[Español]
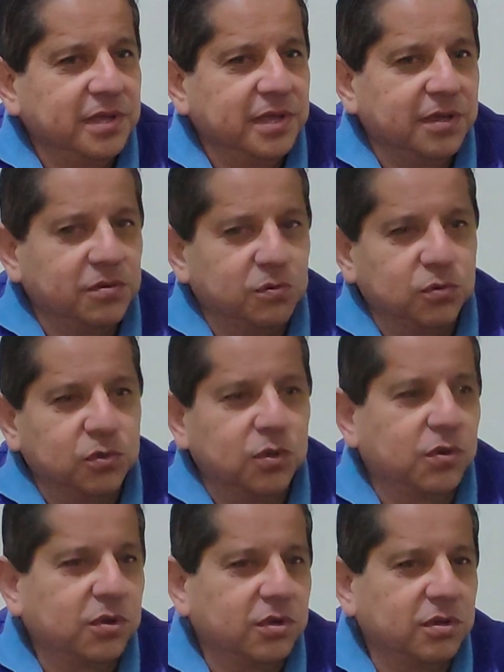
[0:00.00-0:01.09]
en
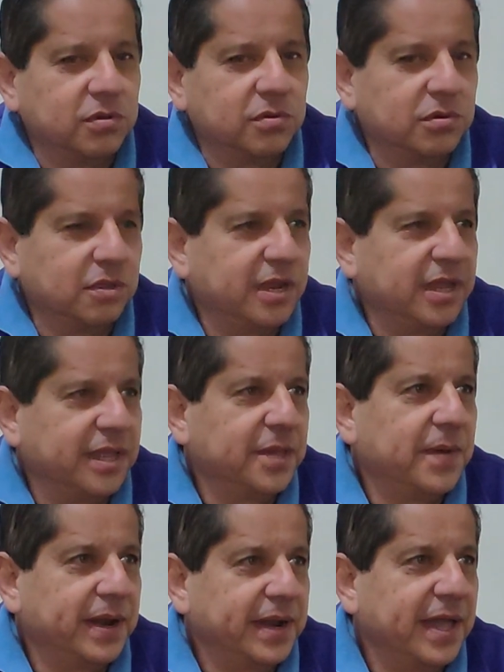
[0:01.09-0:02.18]
conjunto con los,
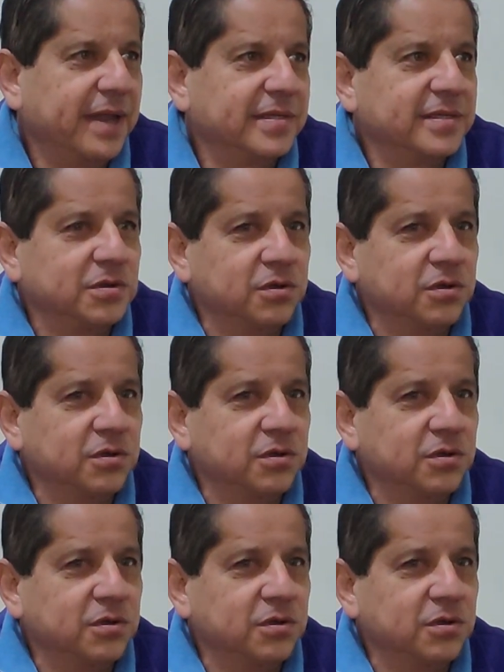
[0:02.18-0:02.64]
dirigentes barriales,